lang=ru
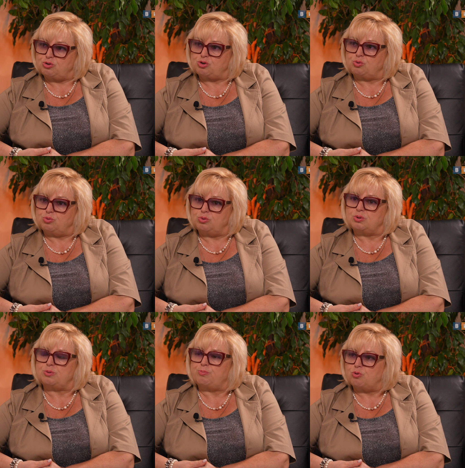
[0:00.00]

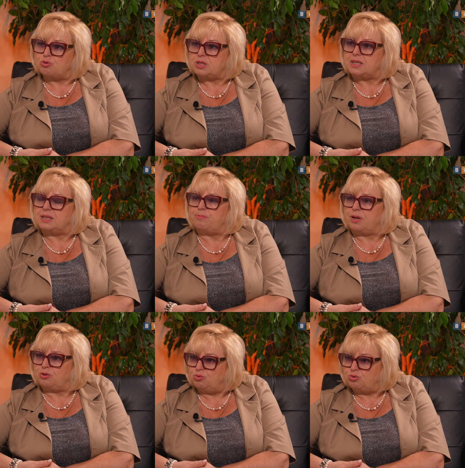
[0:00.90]
что спрос на
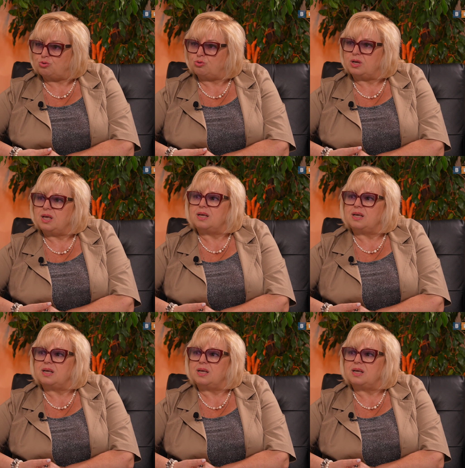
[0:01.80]
продукцию